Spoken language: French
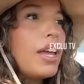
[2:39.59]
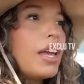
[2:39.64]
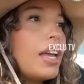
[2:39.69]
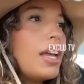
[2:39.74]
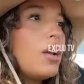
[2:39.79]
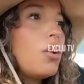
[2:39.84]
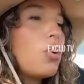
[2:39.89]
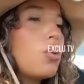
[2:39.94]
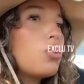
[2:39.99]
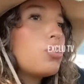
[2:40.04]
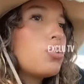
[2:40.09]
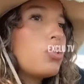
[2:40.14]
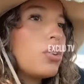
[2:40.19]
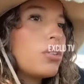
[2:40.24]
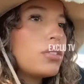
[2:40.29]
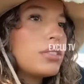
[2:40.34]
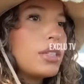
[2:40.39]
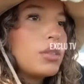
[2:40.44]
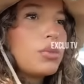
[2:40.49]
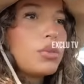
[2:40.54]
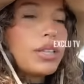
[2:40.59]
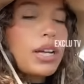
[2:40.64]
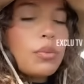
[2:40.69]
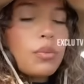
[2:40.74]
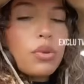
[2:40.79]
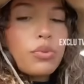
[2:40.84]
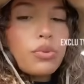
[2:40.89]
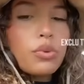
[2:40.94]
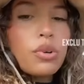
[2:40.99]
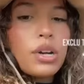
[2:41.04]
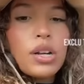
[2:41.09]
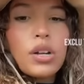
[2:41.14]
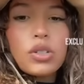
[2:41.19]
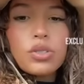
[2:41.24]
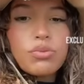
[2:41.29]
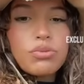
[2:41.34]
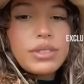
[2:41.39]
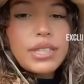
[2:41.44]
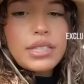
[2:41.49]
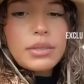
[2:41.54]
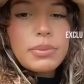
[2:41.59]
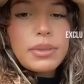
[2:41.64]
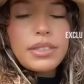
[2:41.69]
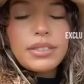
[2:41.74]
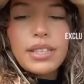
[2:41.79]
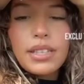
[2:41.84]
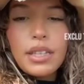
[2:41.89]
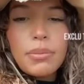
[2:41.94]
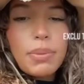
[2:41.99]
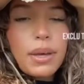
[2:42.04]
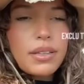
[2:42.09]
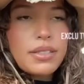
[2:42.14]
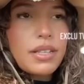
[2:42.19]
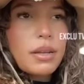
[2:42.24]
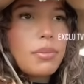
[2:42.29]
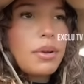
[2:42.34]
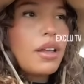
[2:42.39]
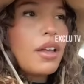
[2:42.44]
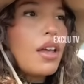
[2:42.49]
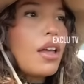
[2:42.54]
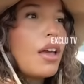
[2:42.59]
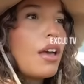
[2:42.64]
Et là, en l'occurrence, c'est totalement faux. Alors, je vous explique, c'est hyper simple.